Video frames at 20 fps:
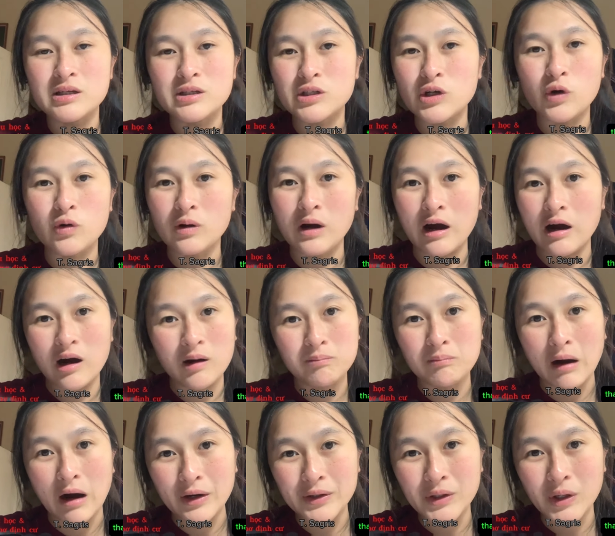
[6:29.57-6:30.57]
chú họ không
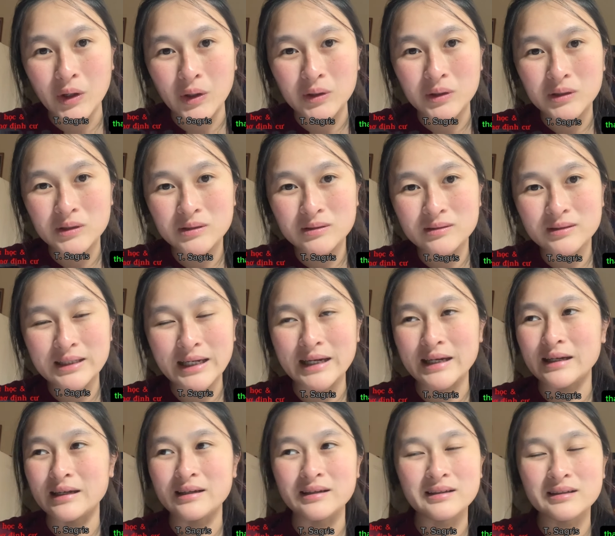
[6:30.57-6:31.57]
bỏ vô
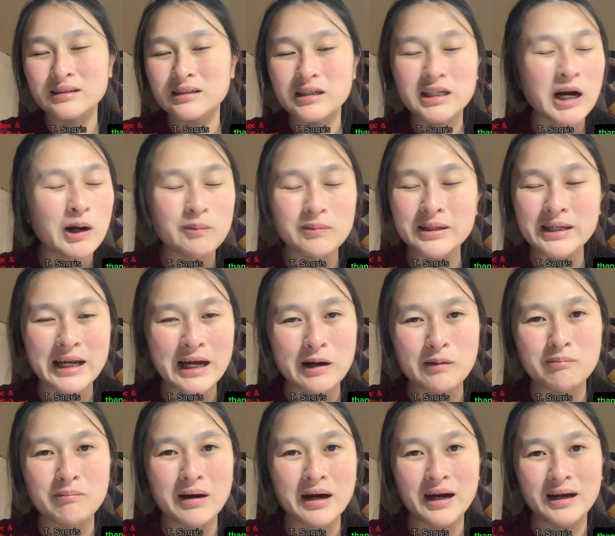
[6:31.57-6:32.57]
thì không thể nào
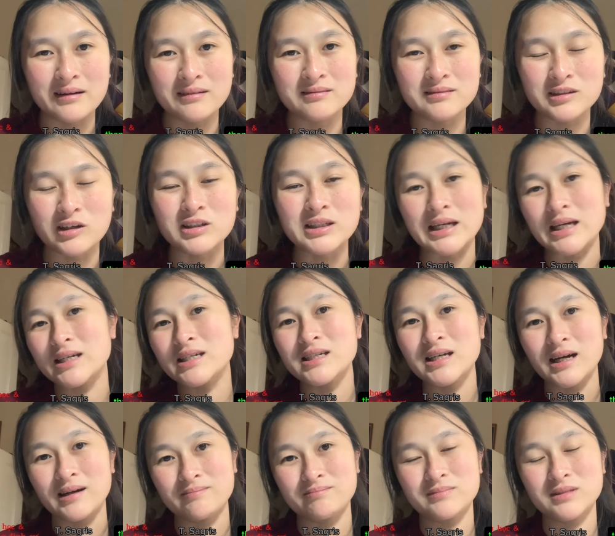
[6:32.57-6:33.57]
mà có thể
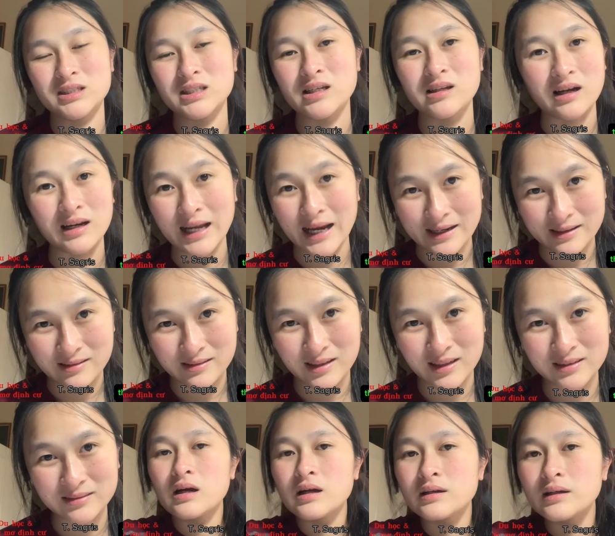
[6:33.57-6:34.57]
uh, xin ở lại được
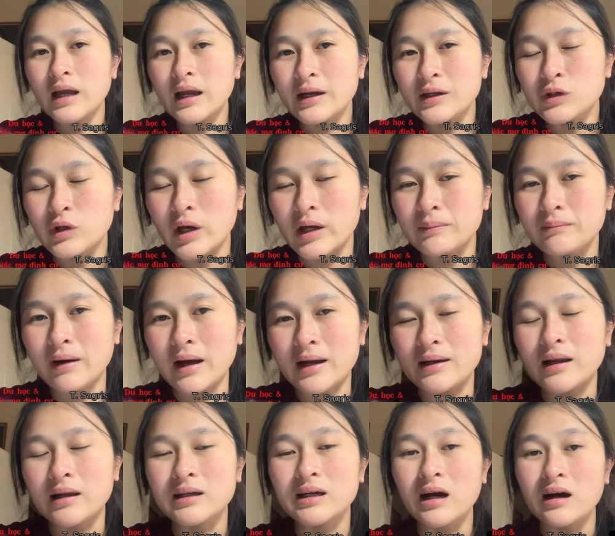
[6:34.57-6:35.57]
hết nói chuyện mà
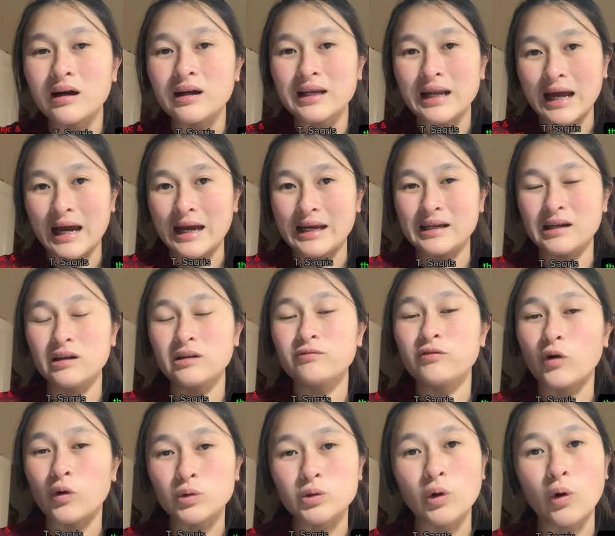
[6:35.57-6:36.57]
định cư ở lại nó
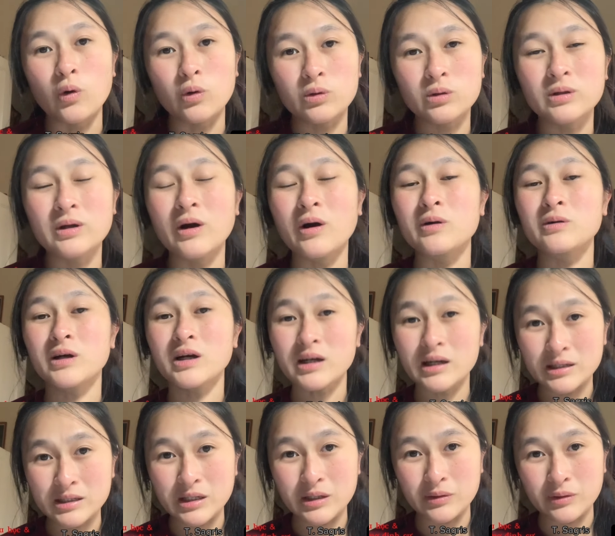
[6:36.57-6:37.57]
phụ thuộc vô rất
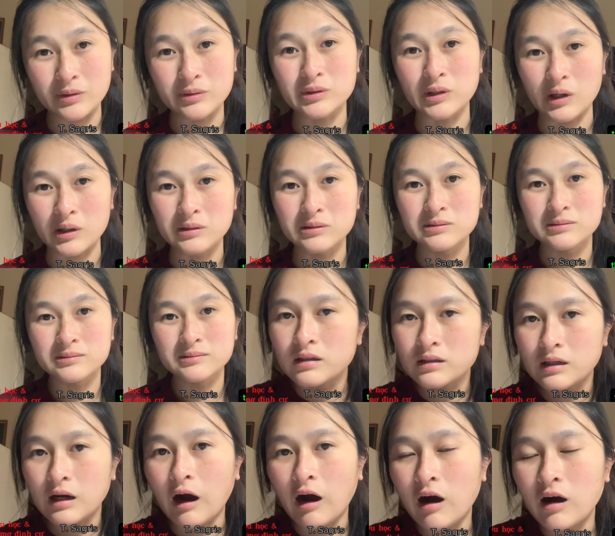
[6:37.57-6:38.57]
là nhiều yếu tố
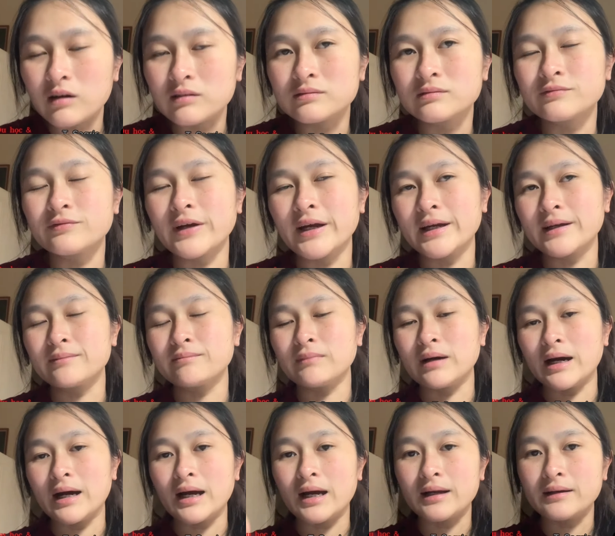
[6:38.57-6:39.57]
còn việc
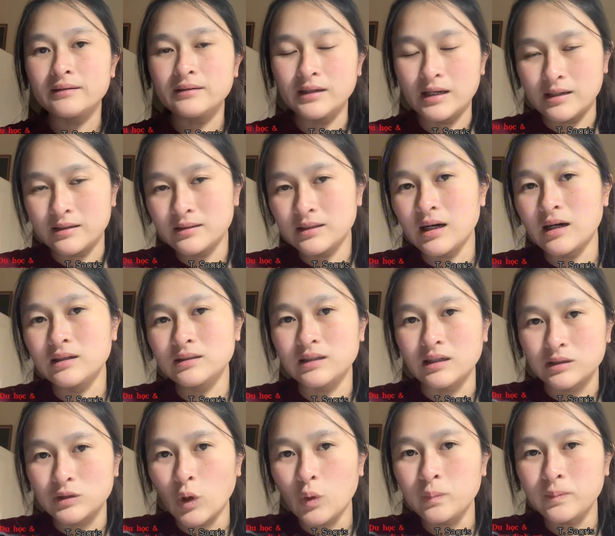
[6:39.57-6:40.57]
mà định cư
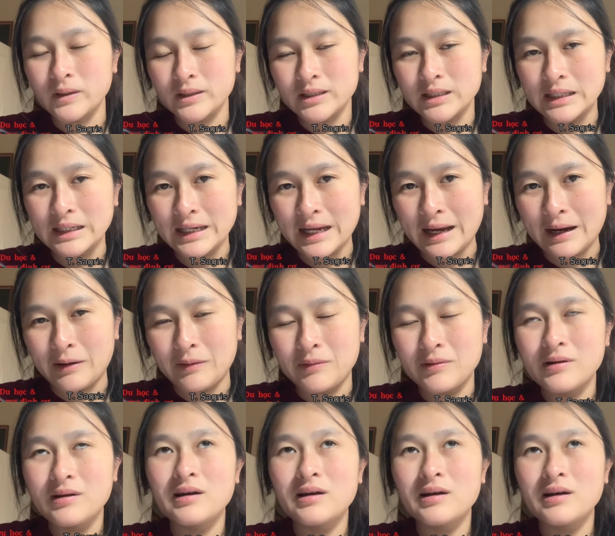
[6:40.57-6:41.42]
tự túc là như thế nào